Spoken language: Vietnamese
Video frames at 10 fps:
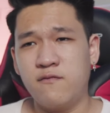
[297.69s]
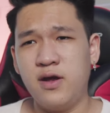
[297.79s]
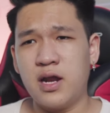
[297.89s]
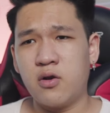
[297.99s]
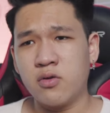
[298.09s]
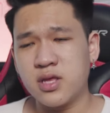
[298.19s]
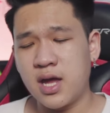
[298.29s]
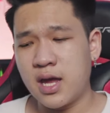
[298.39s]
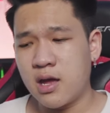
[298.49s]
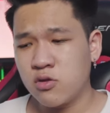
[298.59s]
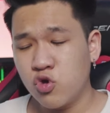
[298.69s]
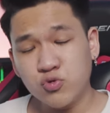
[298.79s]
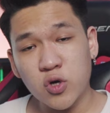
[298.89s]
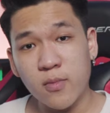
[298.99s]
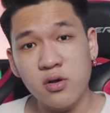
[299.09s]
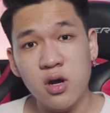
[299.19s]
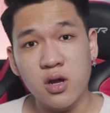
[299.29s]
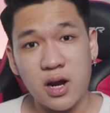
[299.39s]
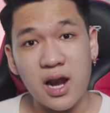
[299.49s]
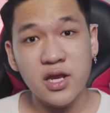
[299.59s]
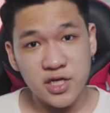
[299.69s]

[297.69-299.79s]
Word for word: vì là nó sẽ giúp cho mọi người khá là